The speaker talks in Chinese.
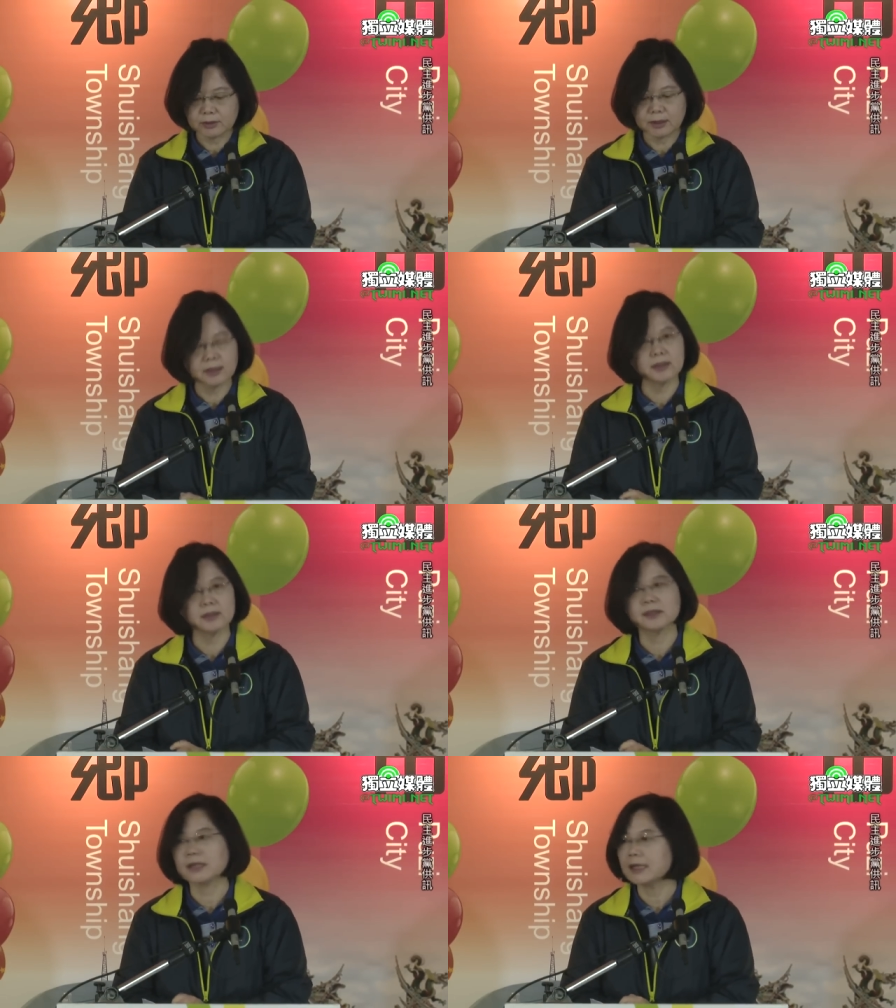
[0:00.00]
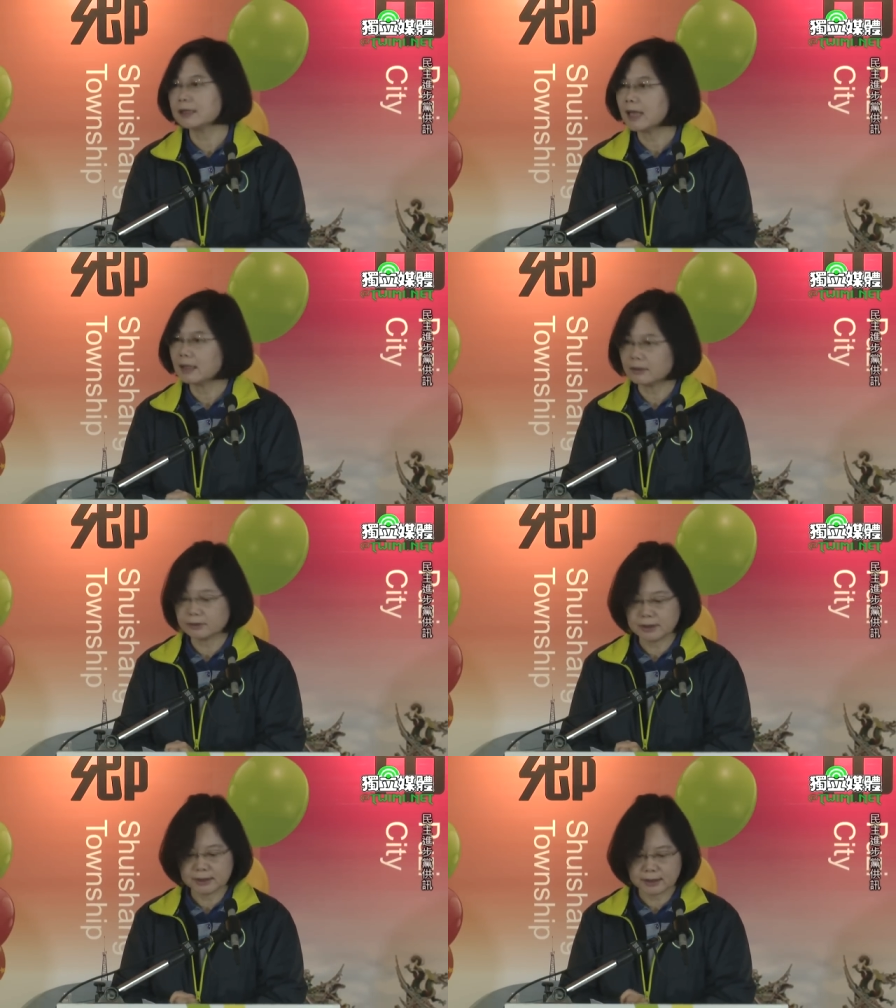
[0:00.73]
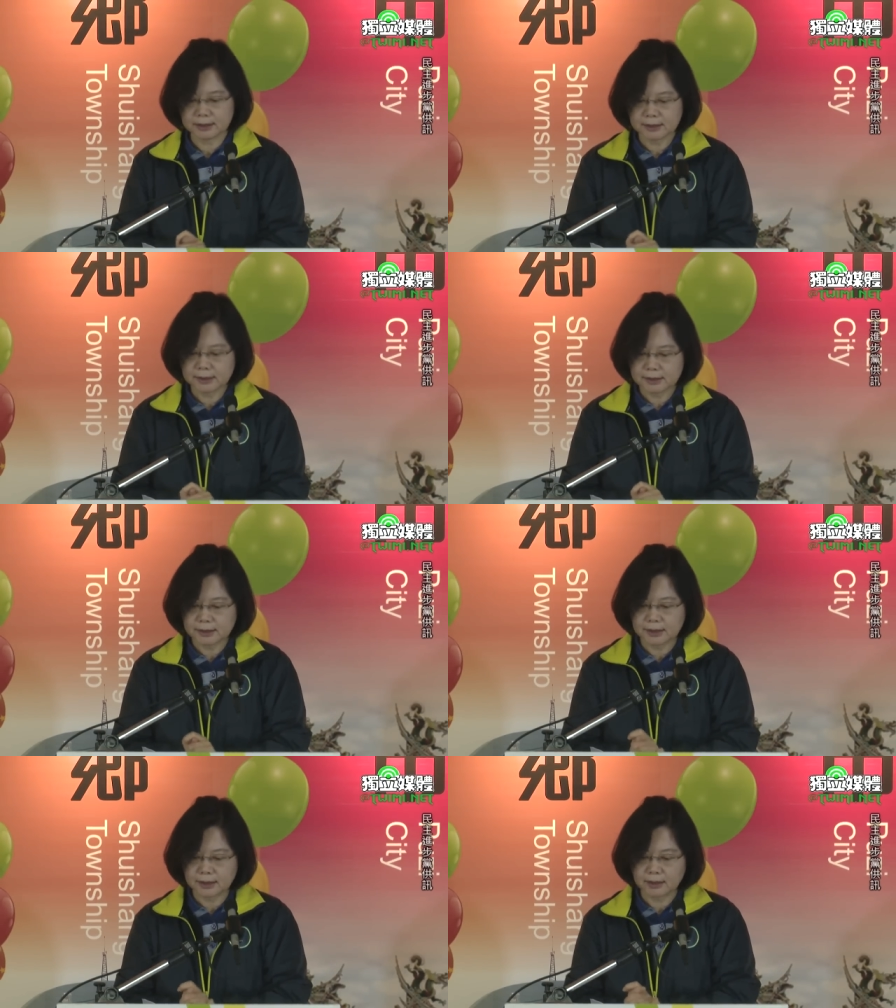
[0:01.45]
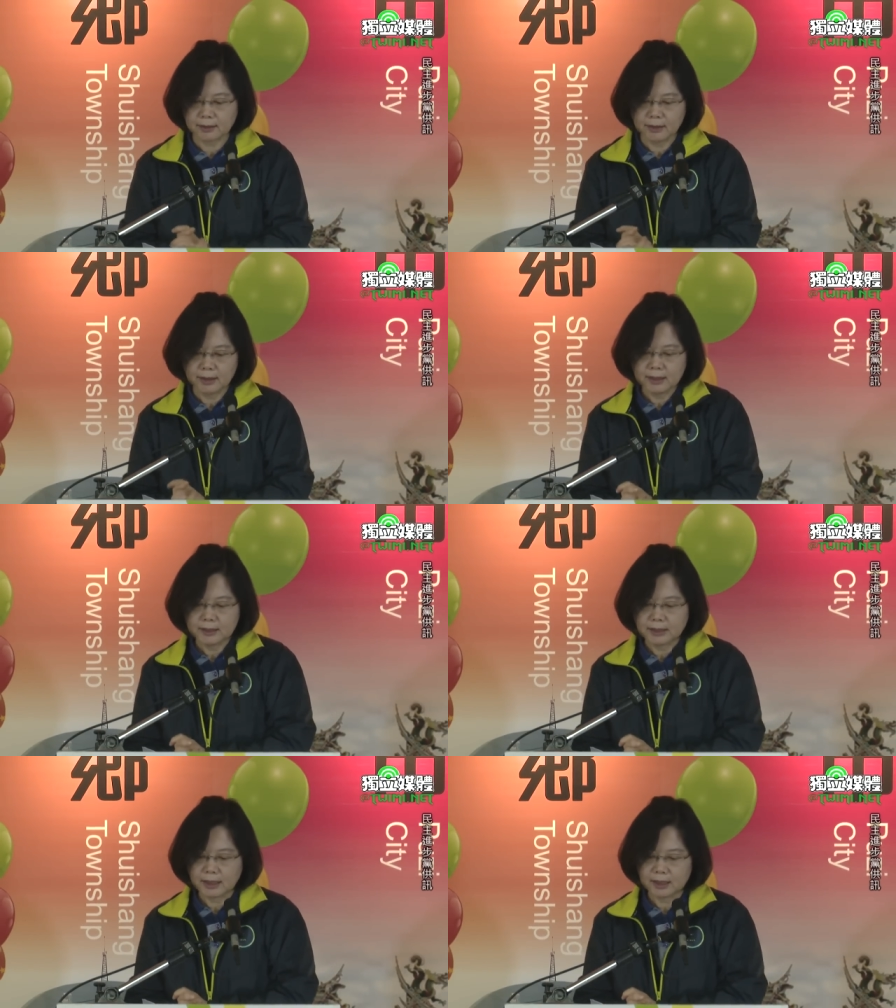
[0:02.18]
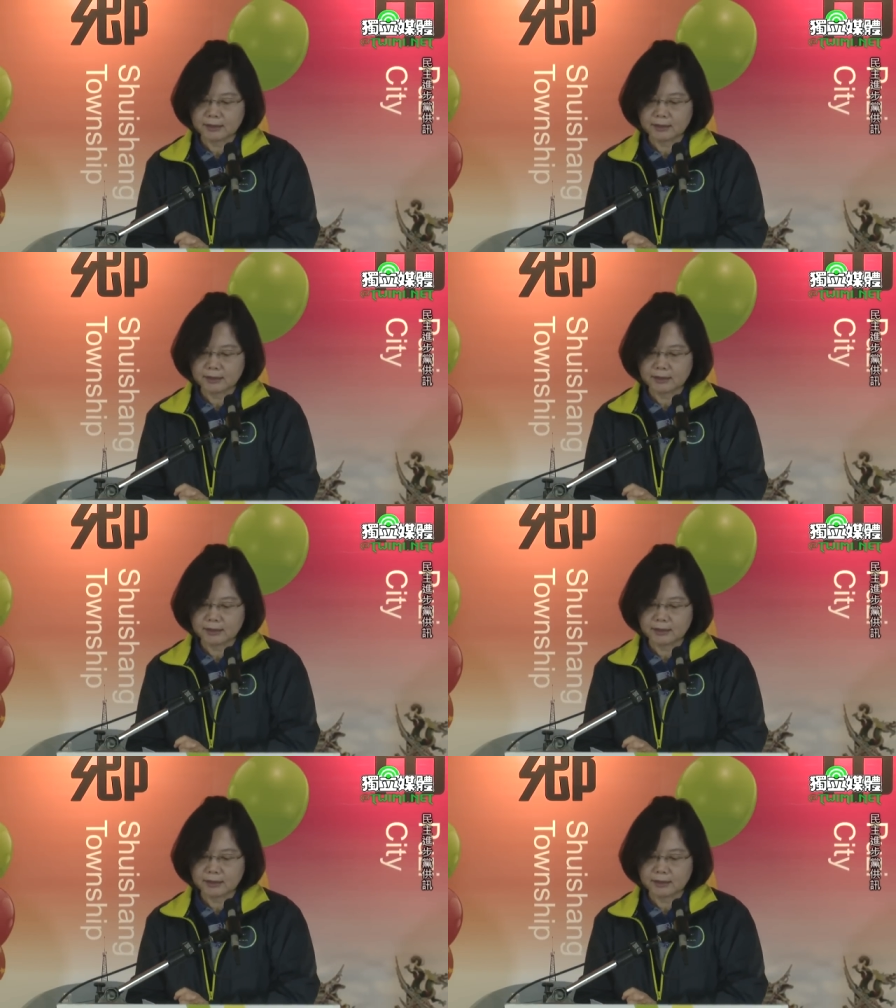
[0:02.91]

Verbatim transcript: 这个食安大楼这件事情哦。那